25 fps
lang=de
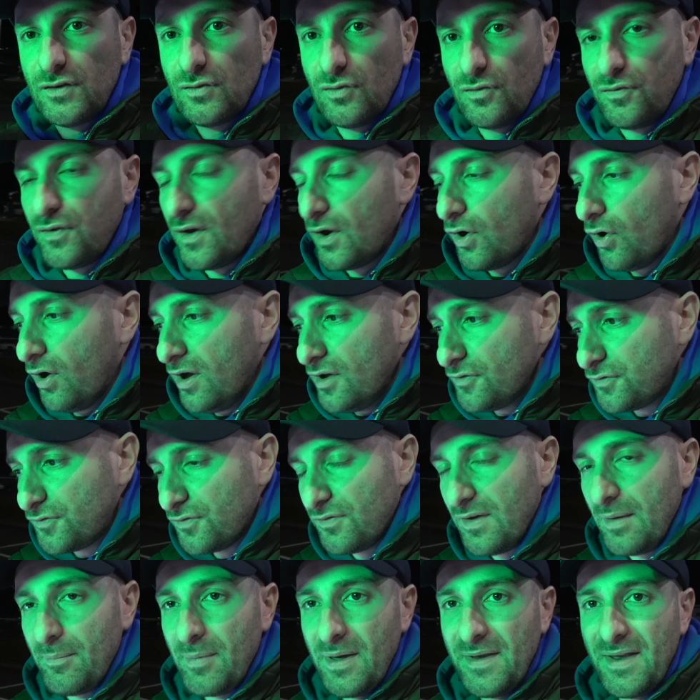so
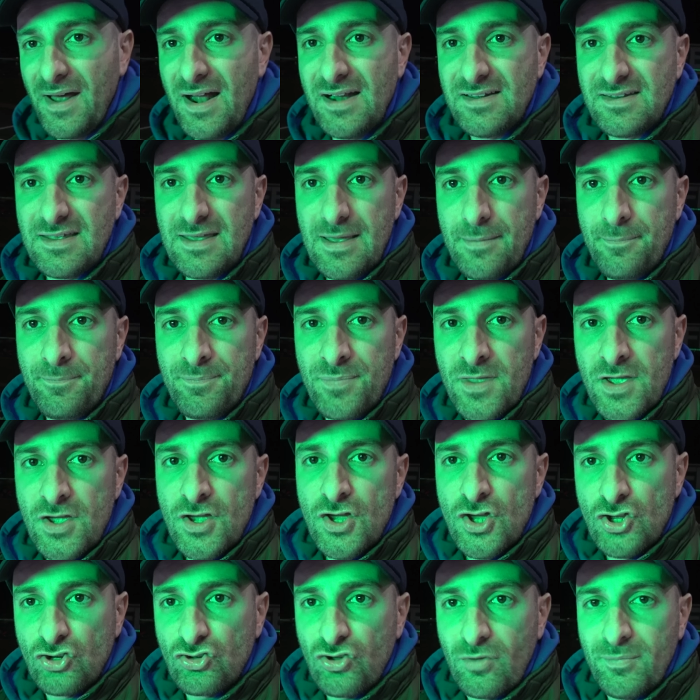verläuft, wenn man halt eben
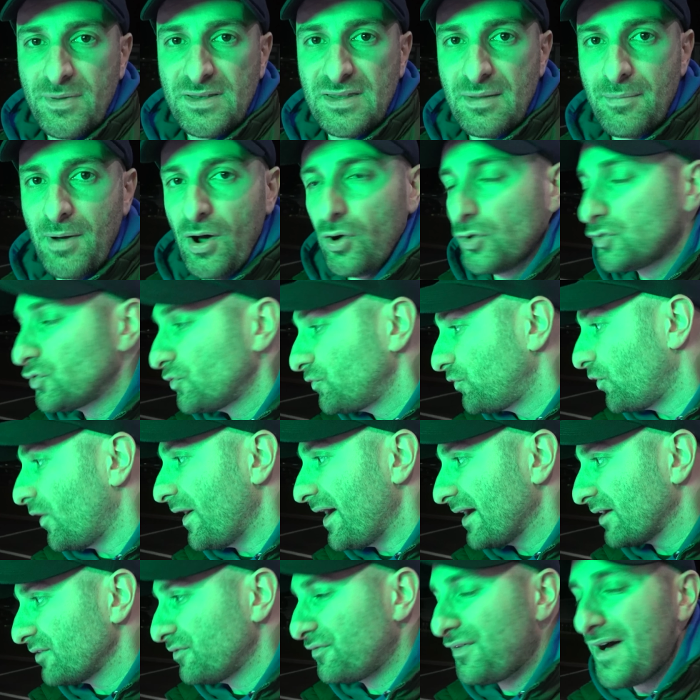schon mit dem Auto
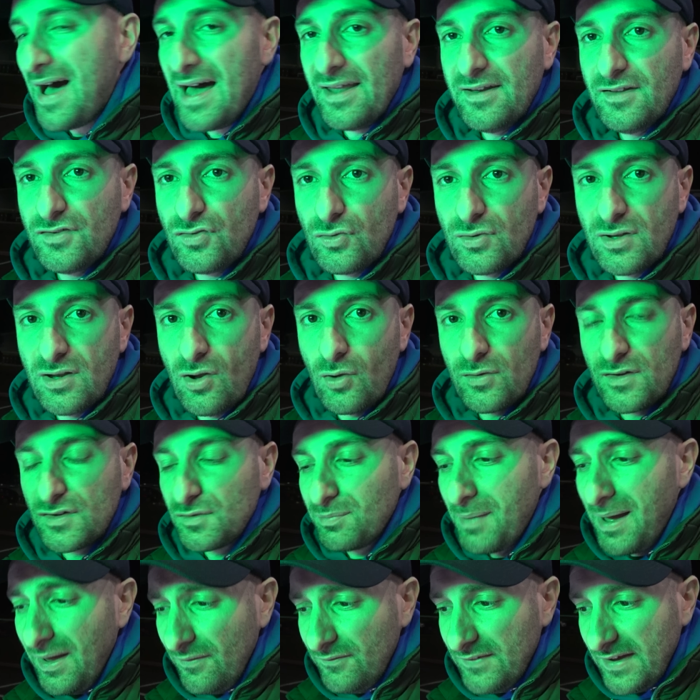vorher gefahren ist. Und genau
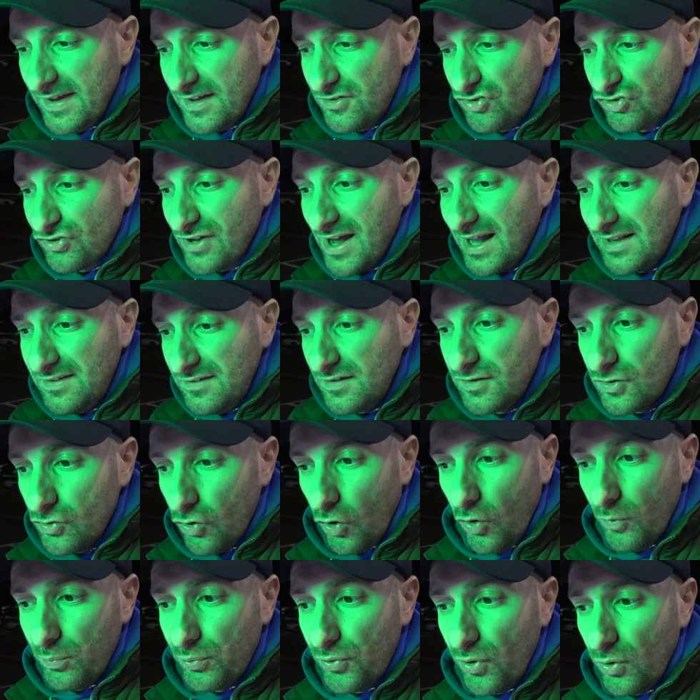das machen wir jetzt. Starten die
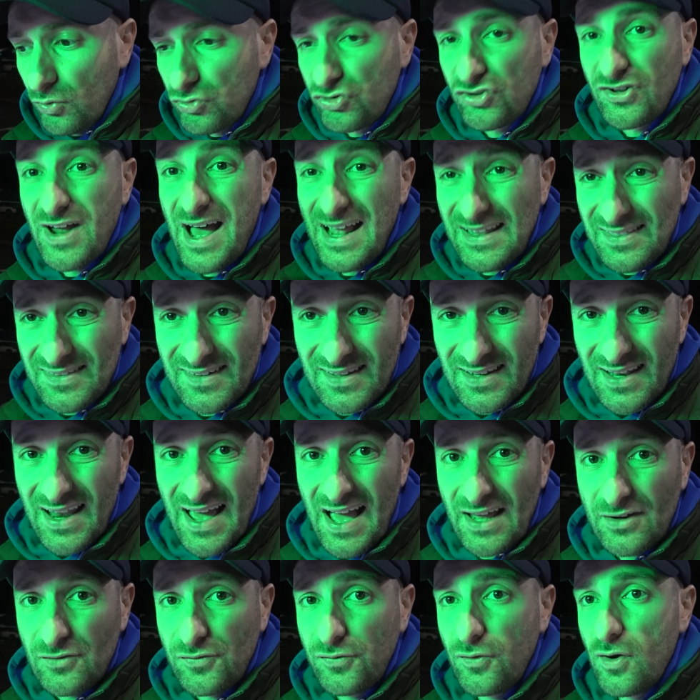GoPro, starten den
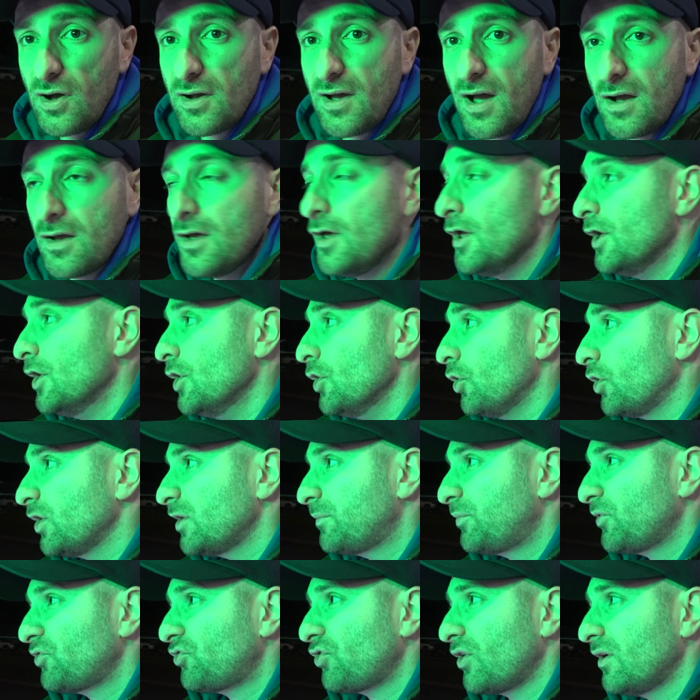Ladevorgang. Und
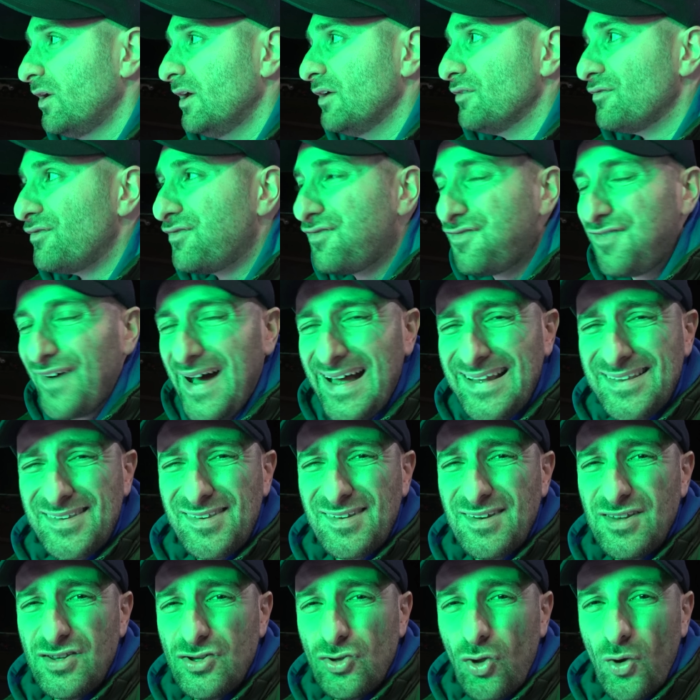ich bin schon
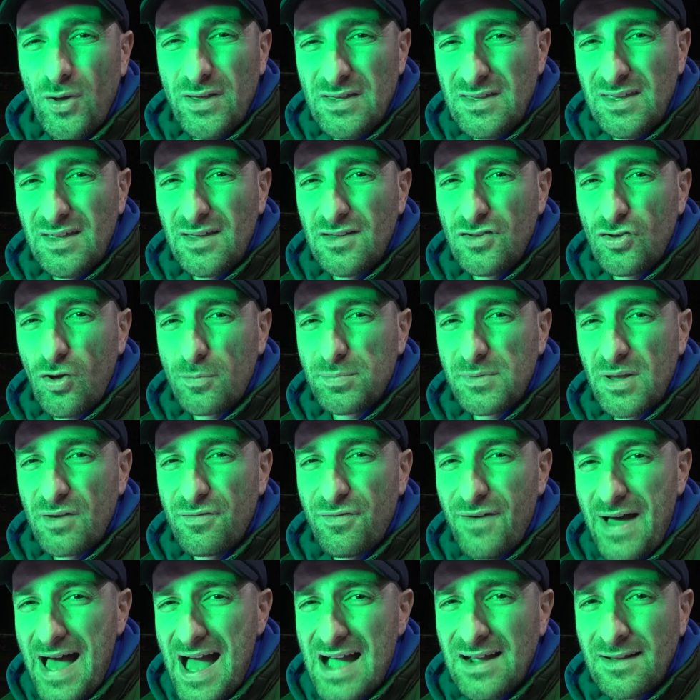wahnsinnig neugierig, ob
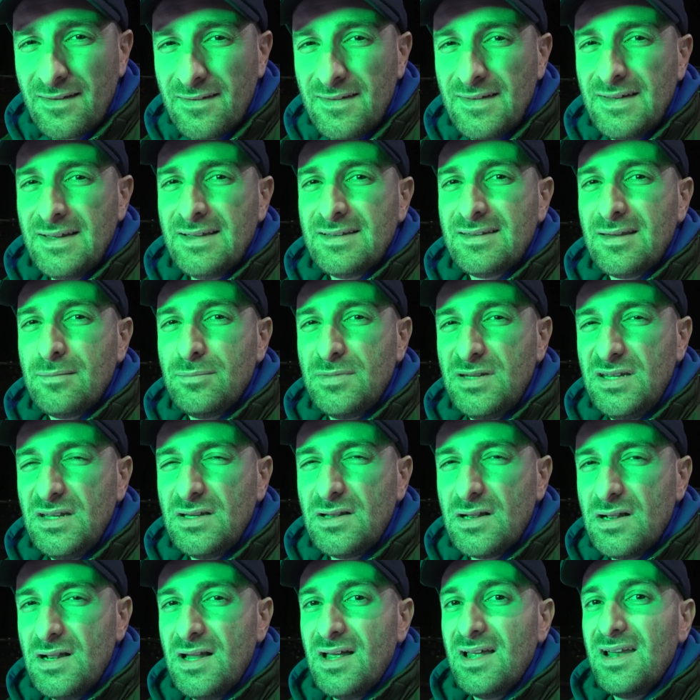der Wagen dem
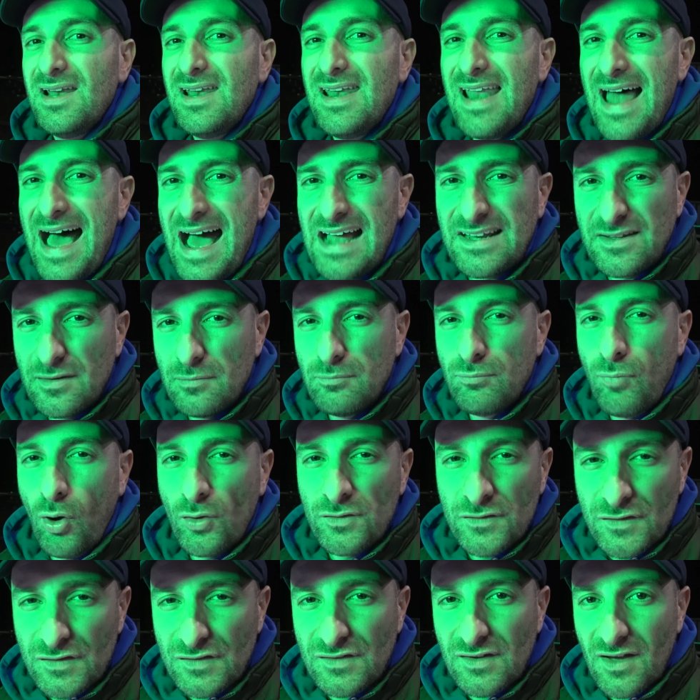Titel Lademonster
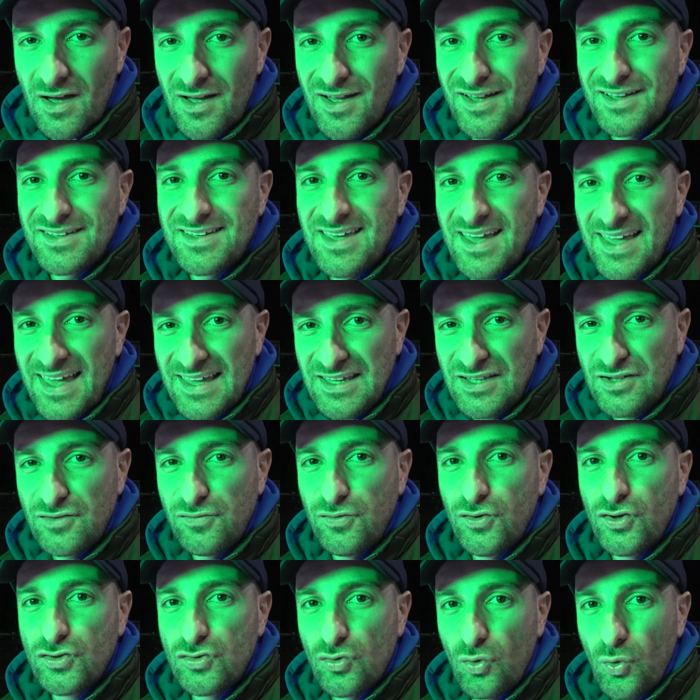Monster gerecht
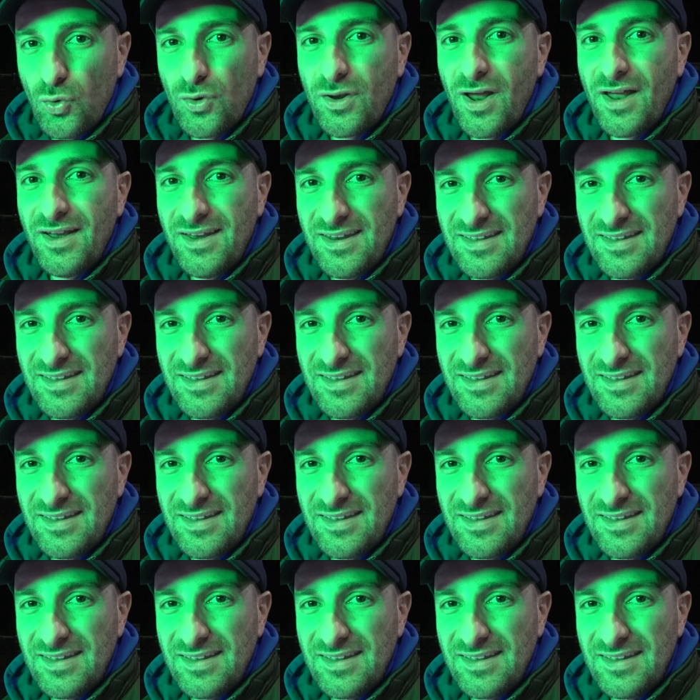wird oder